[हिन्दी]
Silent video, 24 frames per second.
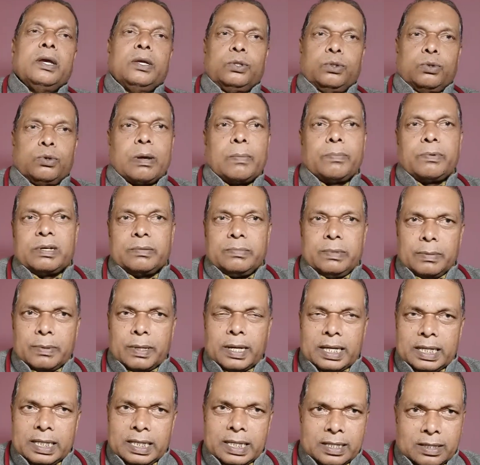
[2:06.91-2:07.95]
तो आपकी
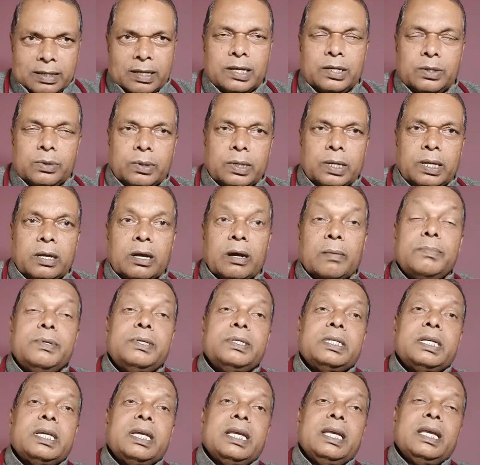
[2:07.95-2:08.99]
बीमारी ये नहीं होगी अब
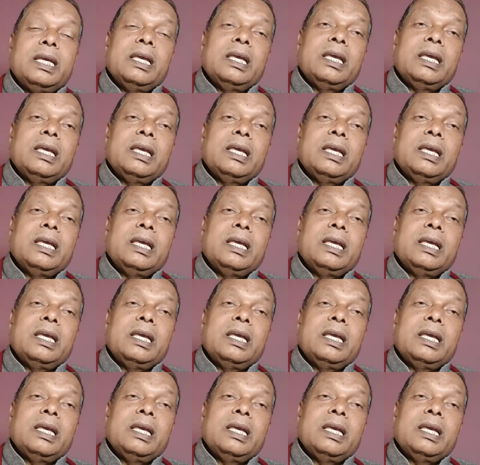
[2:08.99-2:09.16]
इसके